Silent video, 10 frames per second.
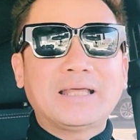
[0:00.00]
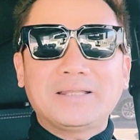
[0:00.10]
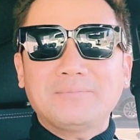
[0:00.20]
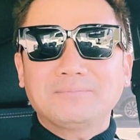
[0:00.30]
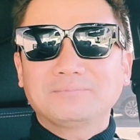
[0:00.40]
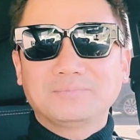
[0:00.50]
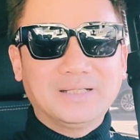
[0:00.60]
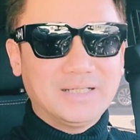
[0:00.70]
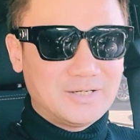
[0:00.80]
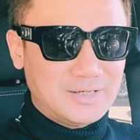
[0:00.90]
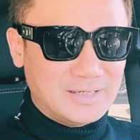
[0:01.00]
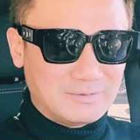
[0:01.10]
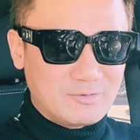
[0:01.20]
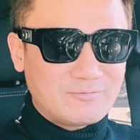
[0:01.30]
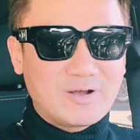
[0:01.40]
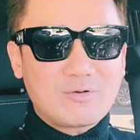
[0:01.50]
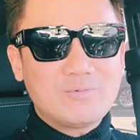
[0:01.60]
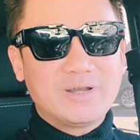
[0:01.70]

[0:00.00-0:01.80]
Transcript: thích lắm bởi vì nói là quốc võ cũng